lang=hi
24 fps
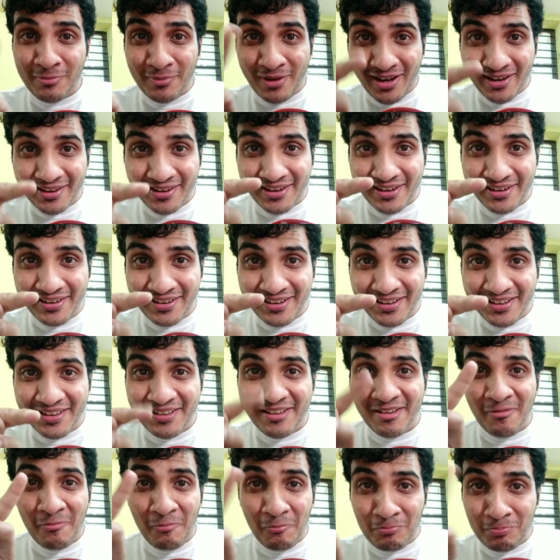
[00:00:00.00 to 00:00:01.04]
म ग
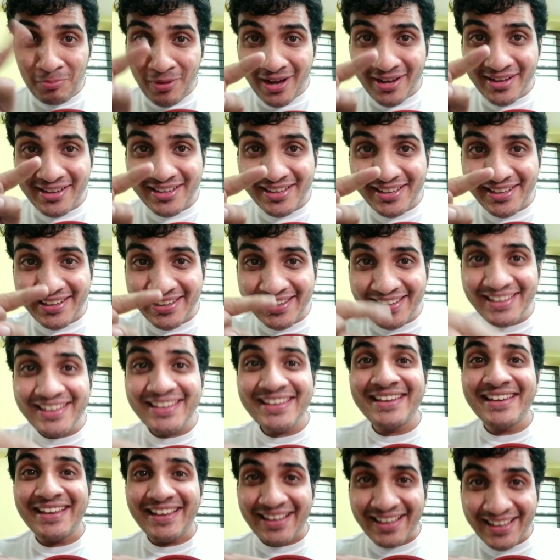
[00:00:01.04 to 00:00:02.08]
मा ग रे
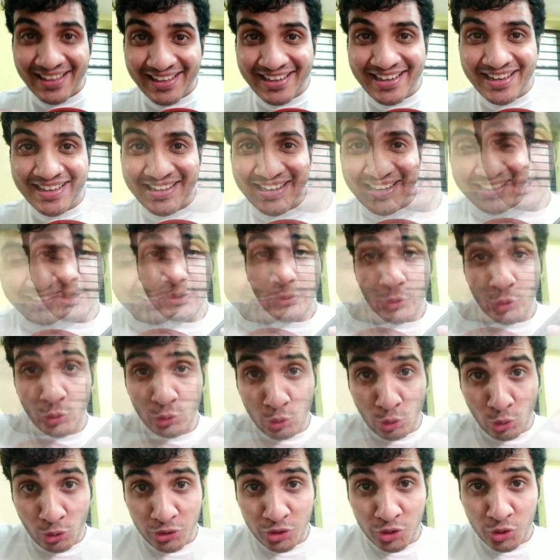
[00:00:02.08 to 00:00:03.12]
ग रे सा तो
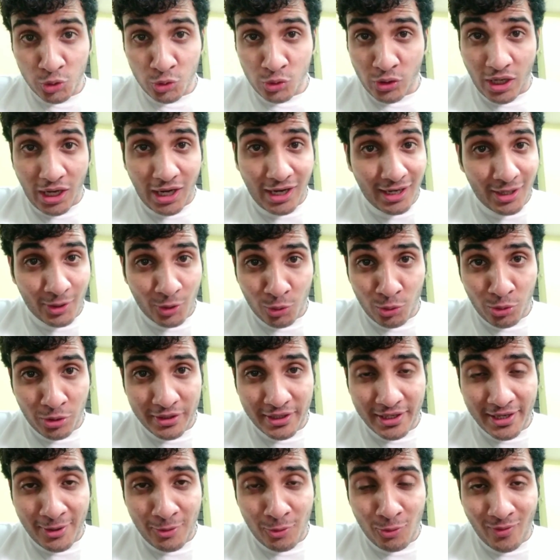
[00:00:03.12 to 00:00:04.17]
दोस्तों आरोह
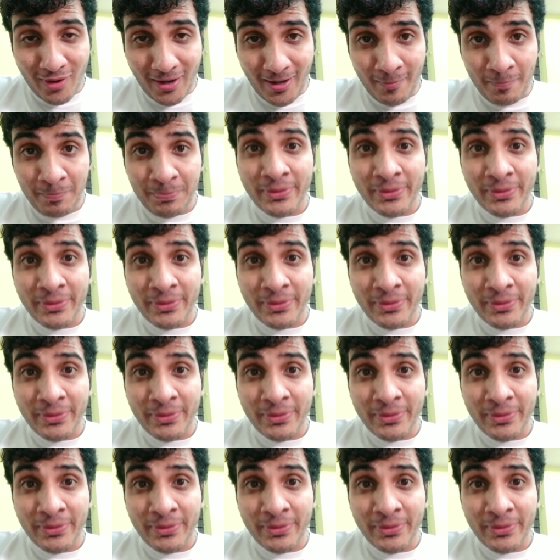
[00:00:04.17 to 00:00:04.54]
क्या हुआ